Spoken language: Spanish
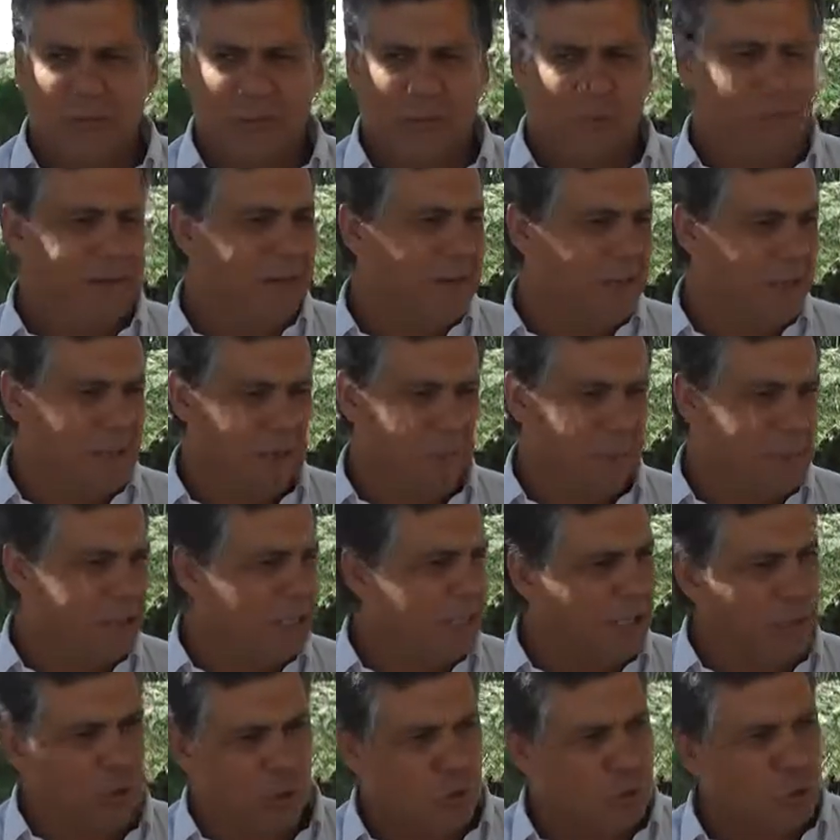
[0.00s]

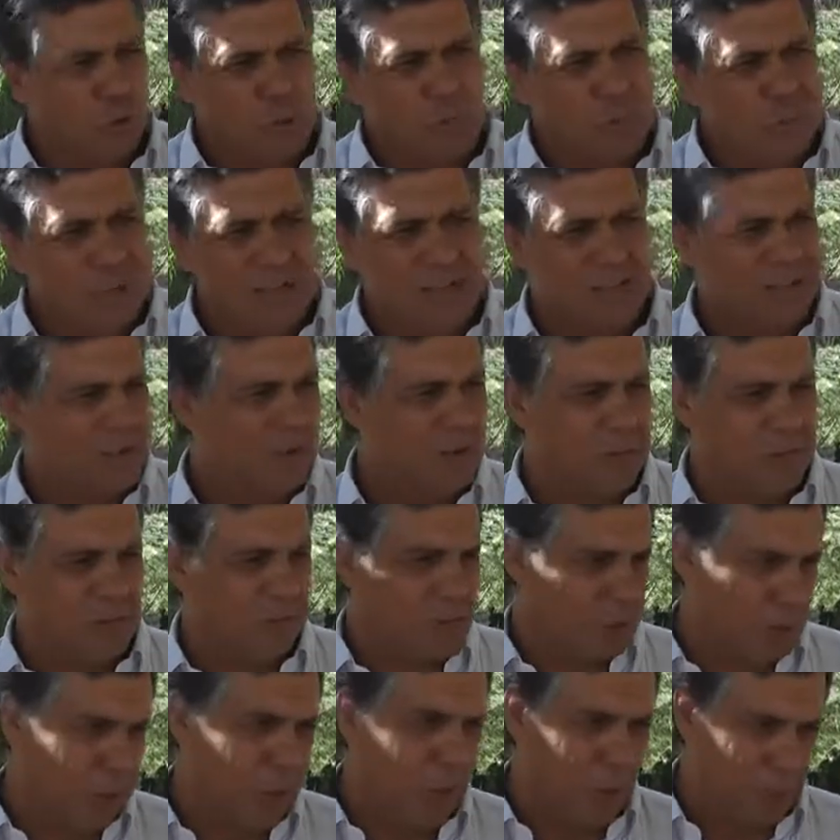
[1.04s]
permanentemente los 2.000
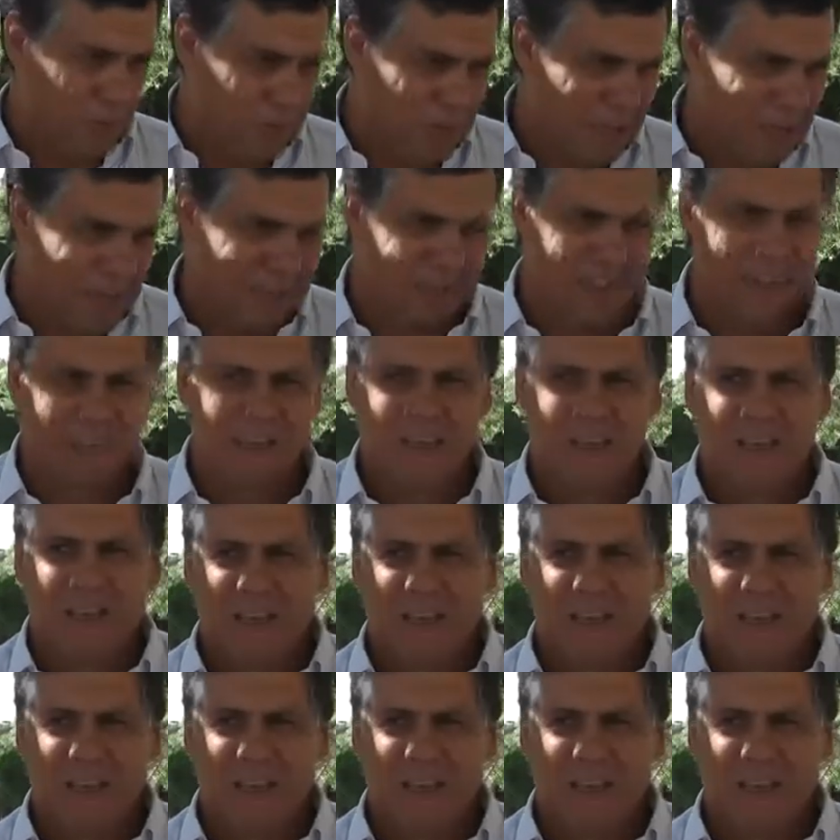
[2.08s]
servicios por mes.